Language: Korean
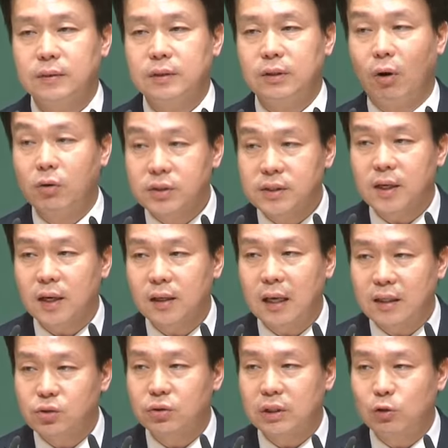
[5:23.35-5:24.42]

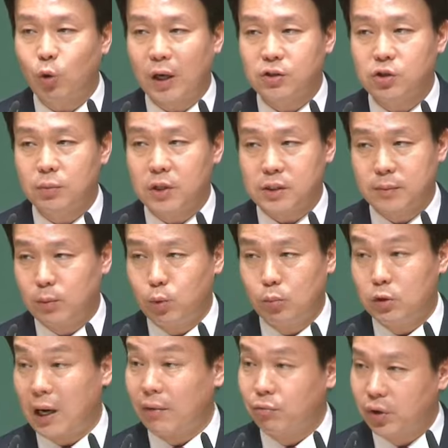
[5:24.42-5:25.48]
역사가적인 관점에서만
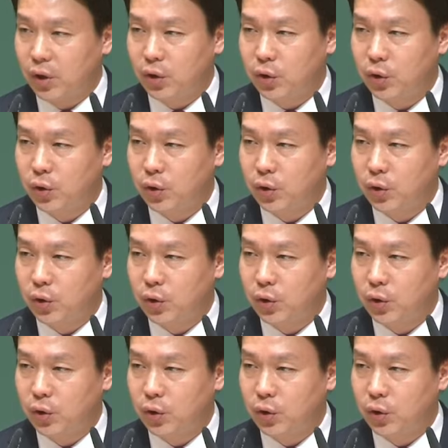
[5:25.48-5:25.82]
보면 안 돼요.